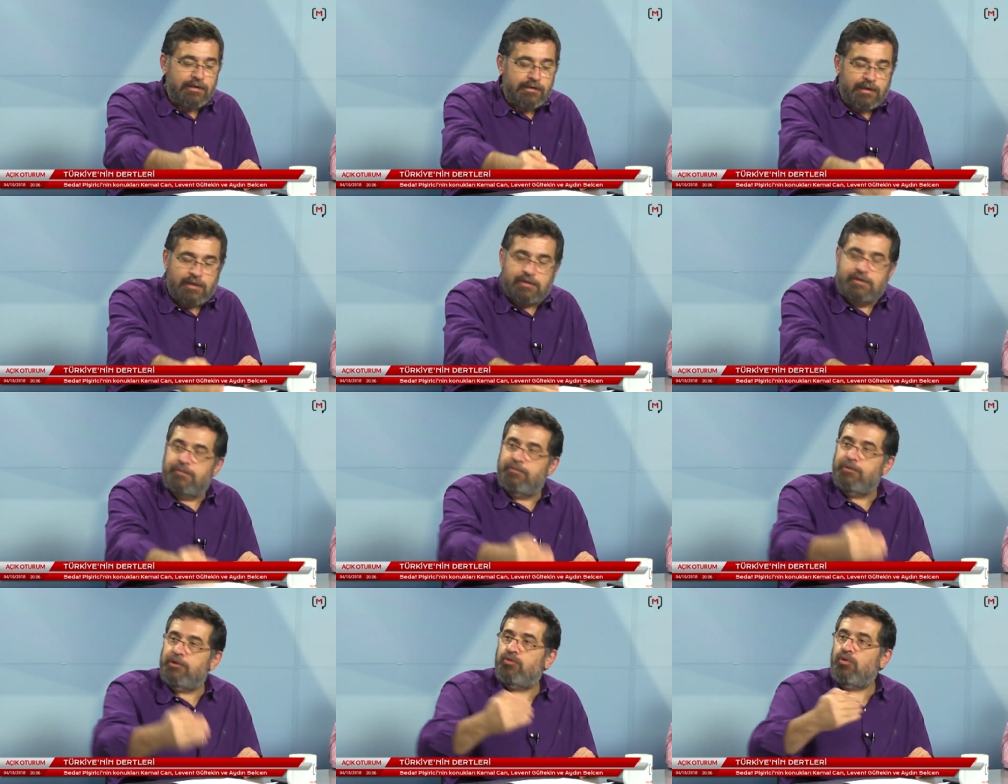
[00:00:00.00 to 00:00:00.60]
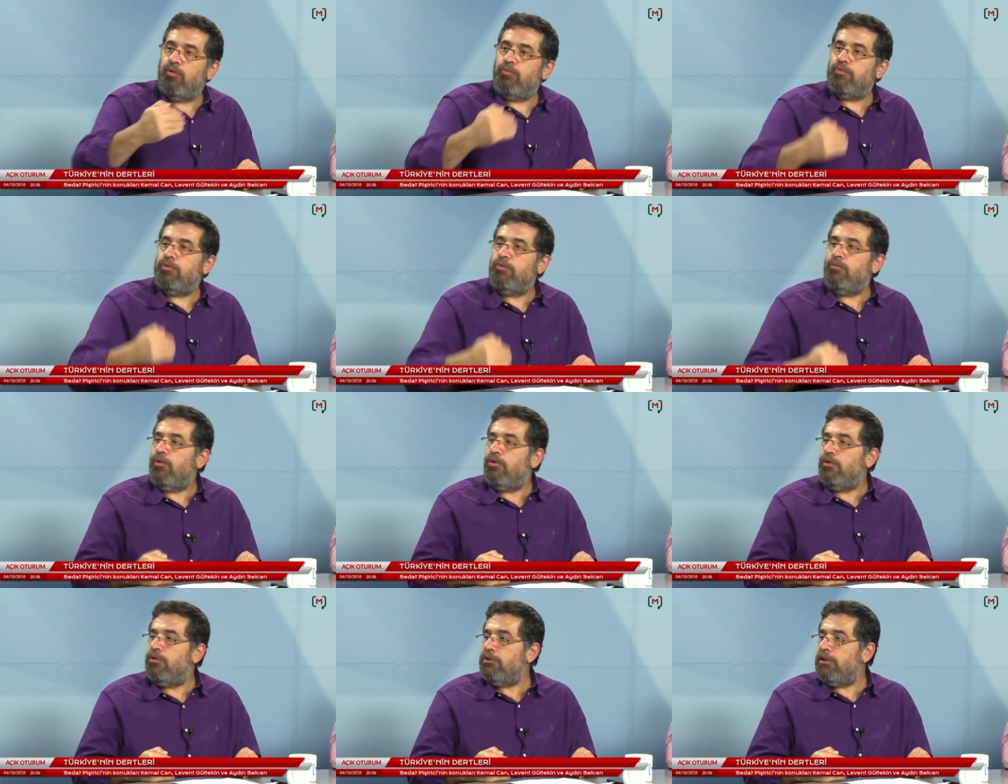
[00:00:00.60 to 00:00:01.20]
nasıl bir
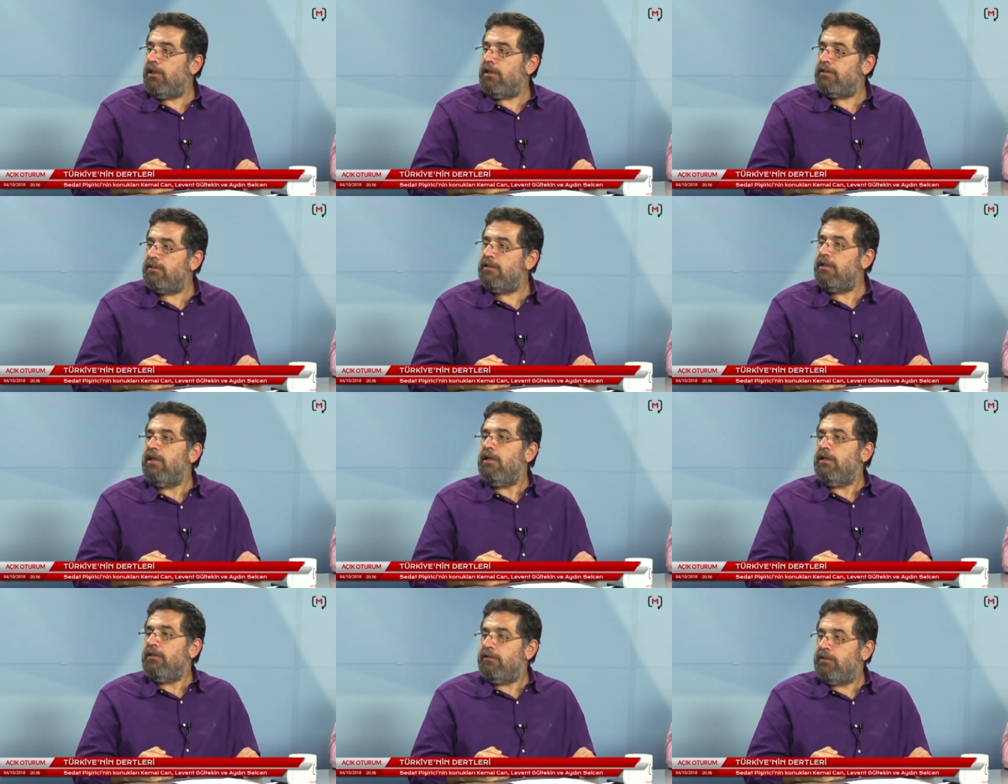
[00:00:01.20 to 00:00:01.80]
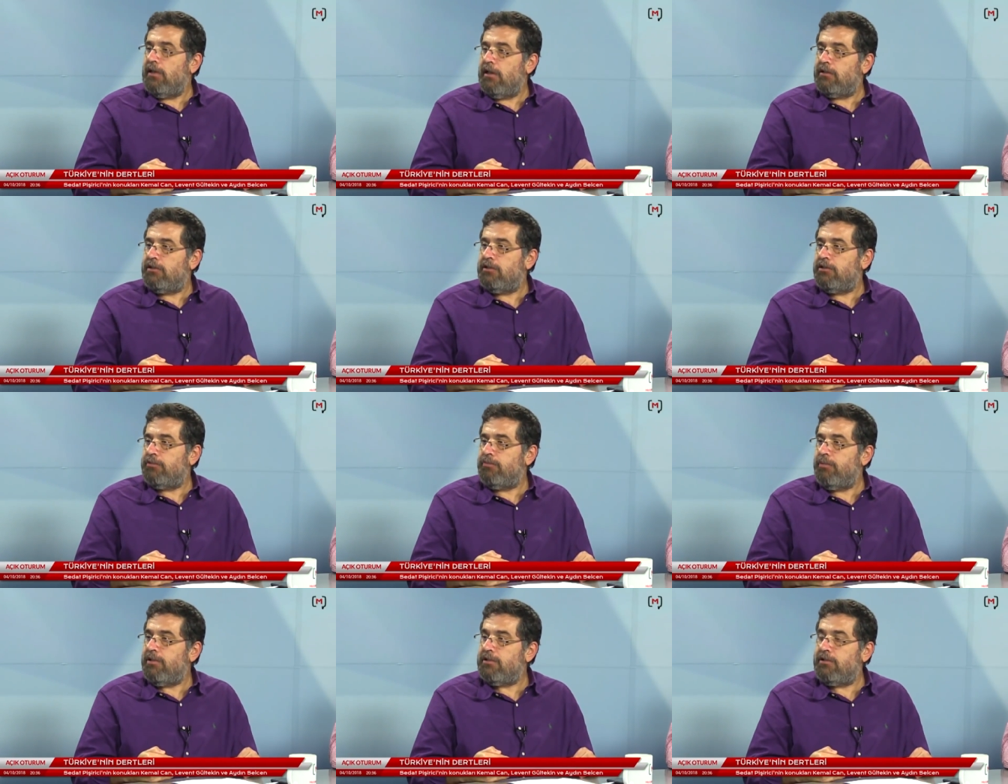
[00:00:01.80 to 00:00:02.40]
toplum olacağız
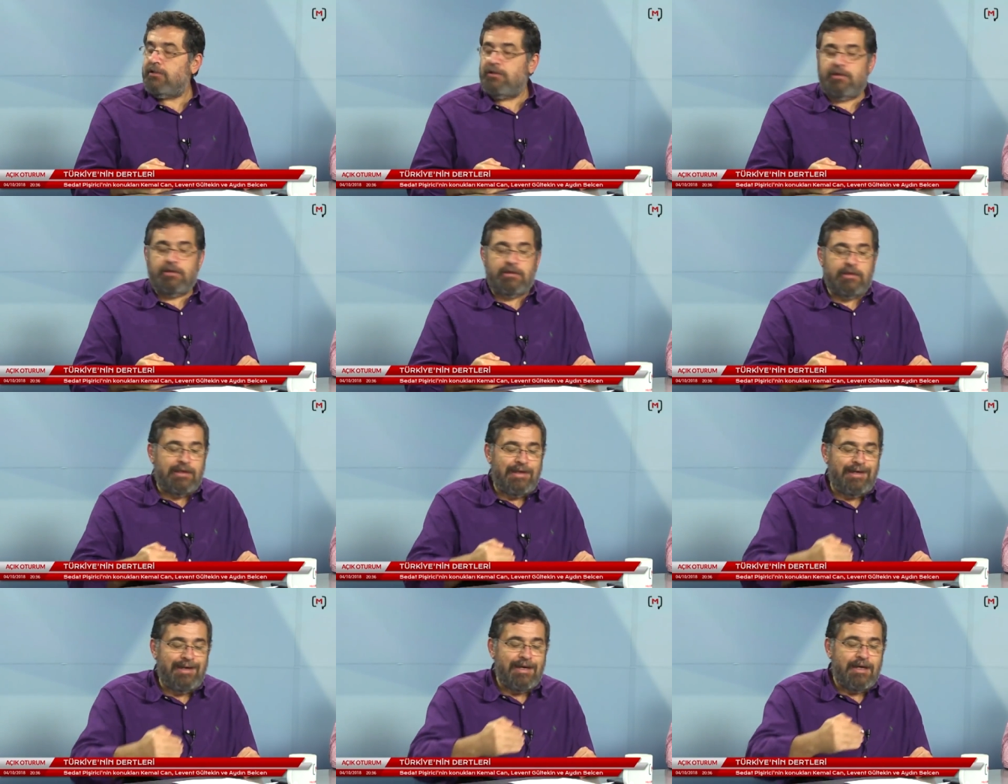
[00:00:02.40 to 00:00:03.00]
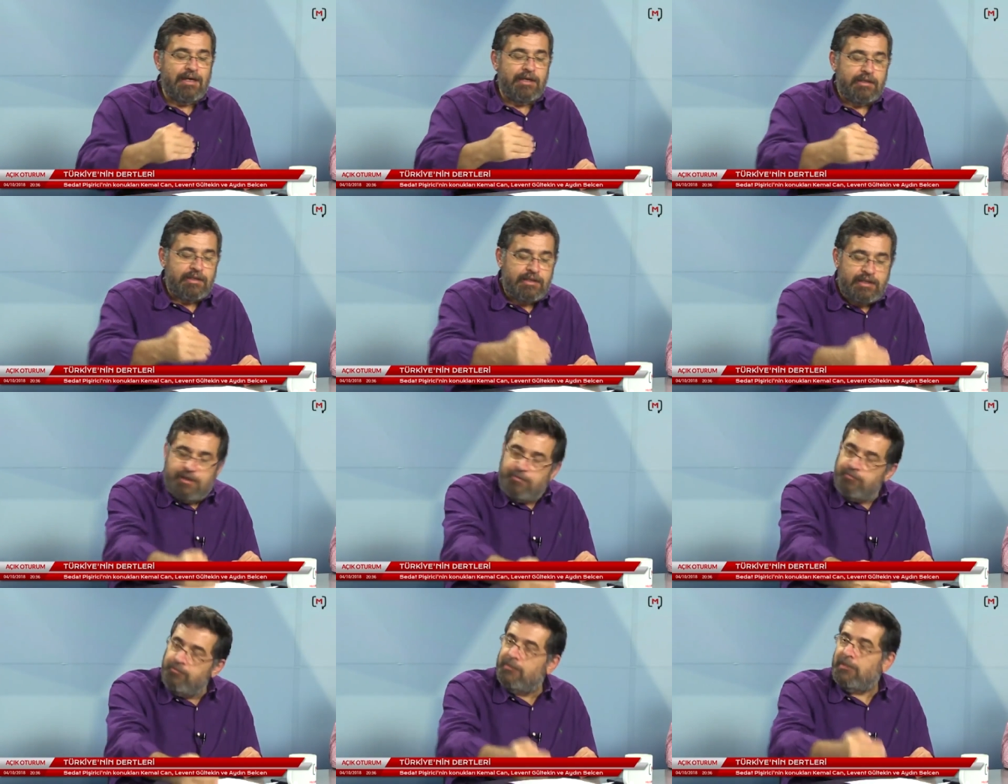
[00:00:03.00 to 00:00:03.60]
tartışmasının değil,
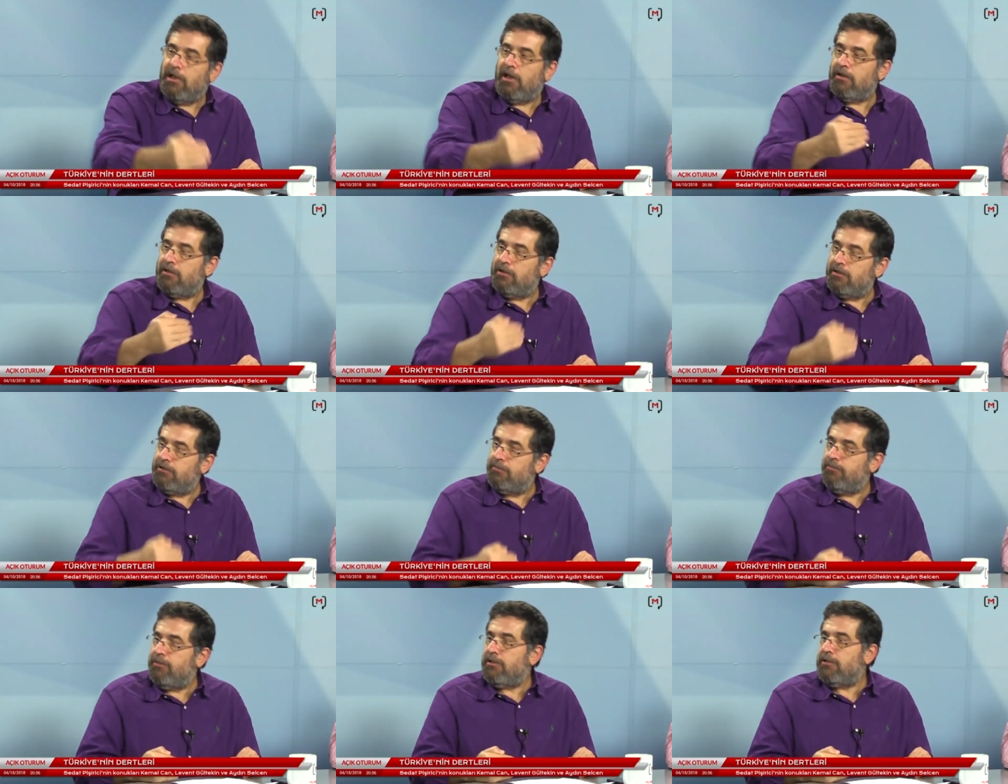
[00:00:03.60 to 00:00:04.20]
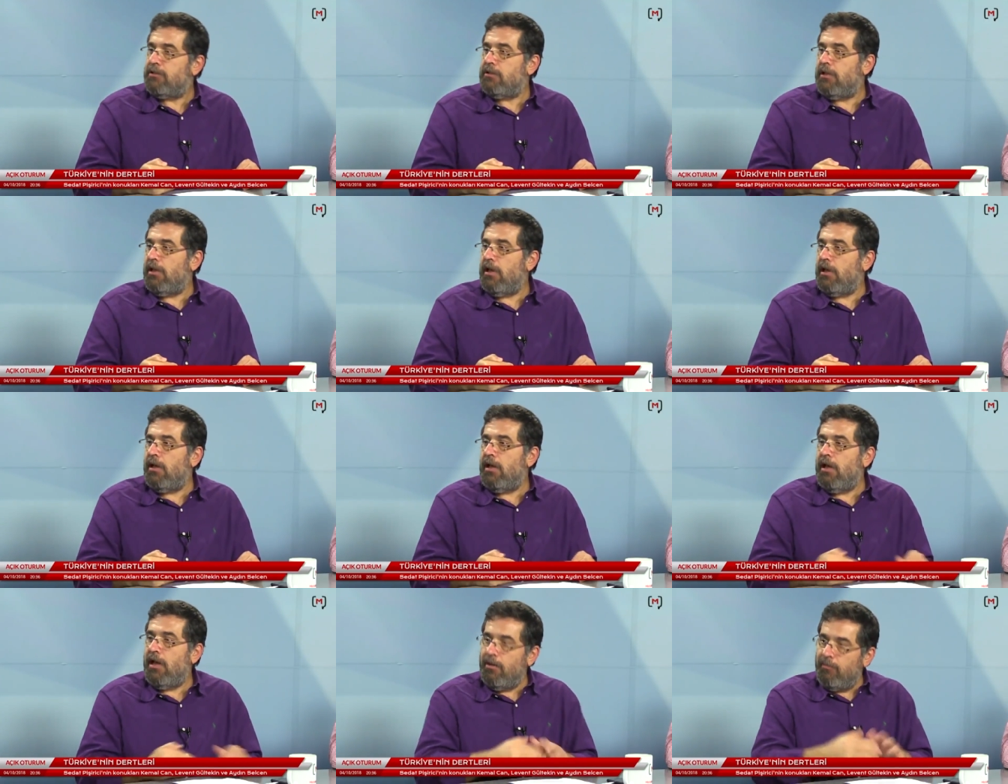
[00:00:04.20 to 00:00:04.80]
kim tartışmasına
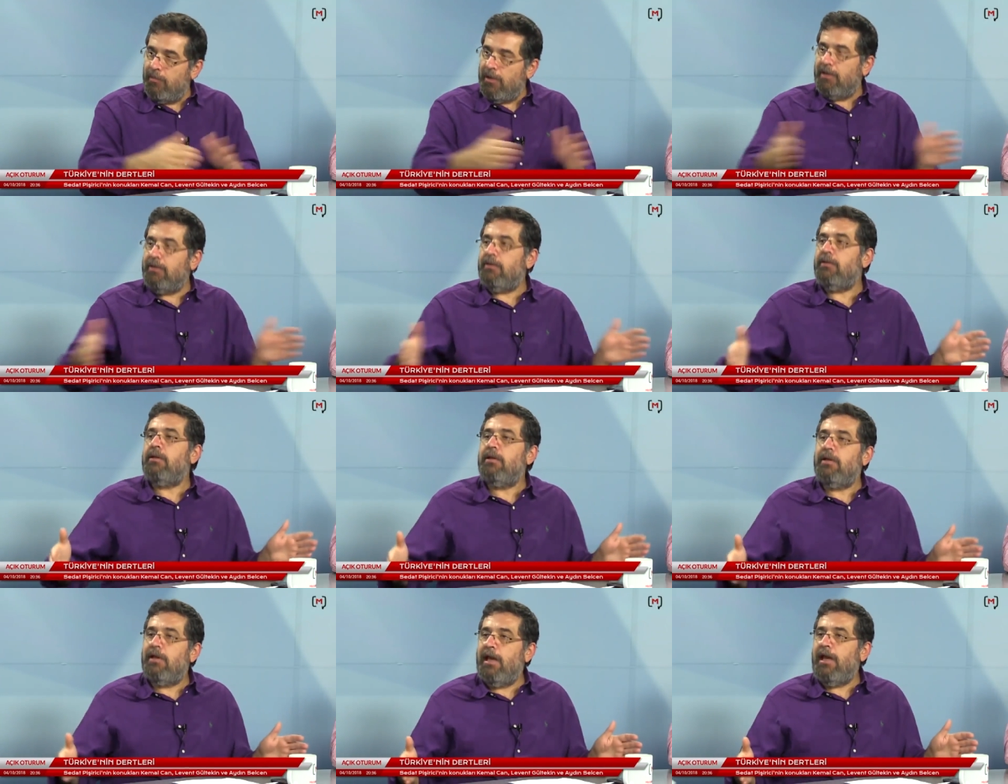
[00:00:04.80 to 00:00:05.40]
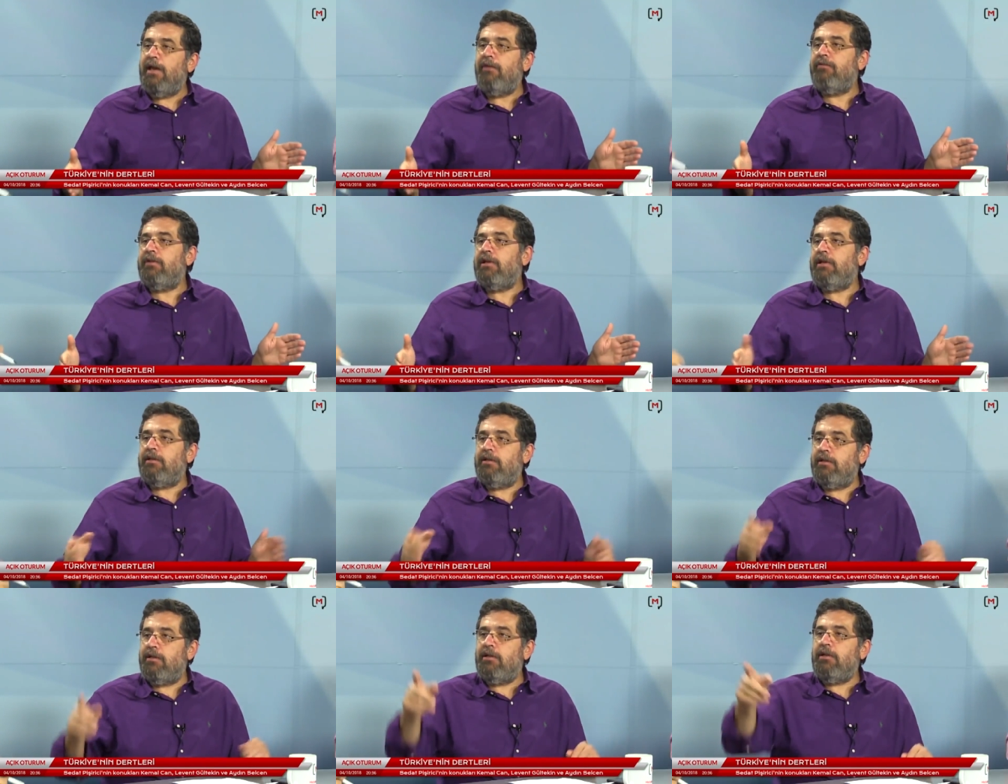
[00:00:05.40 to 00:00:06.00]
hemen
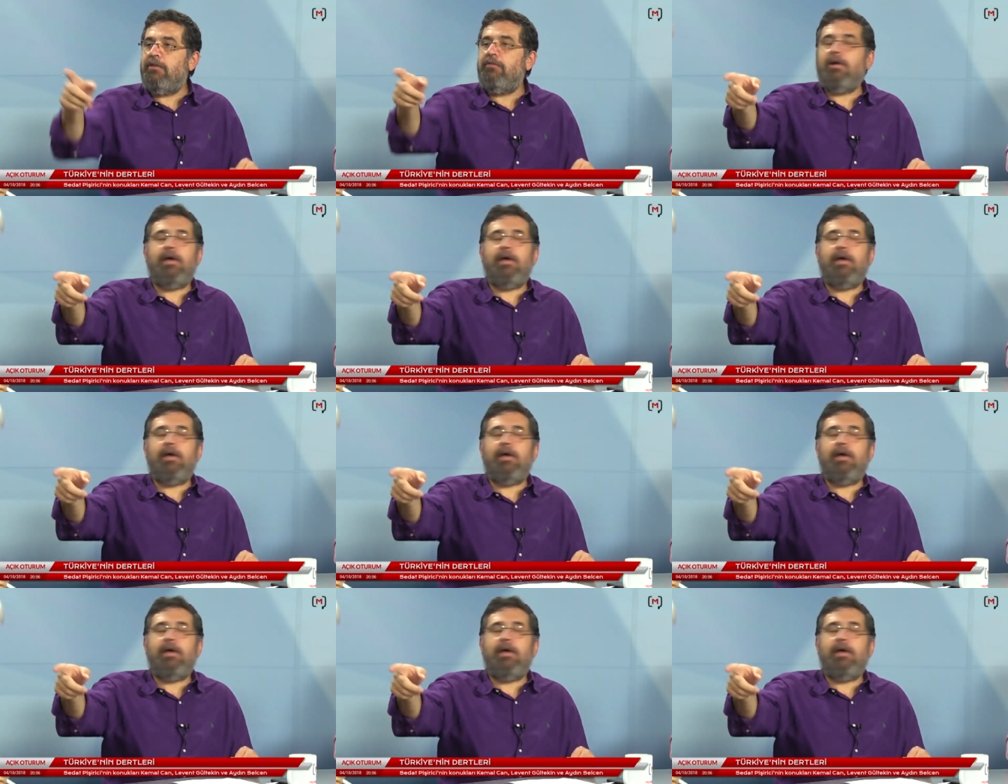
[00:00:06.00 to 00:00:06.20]
evrildiğini Hı-hı.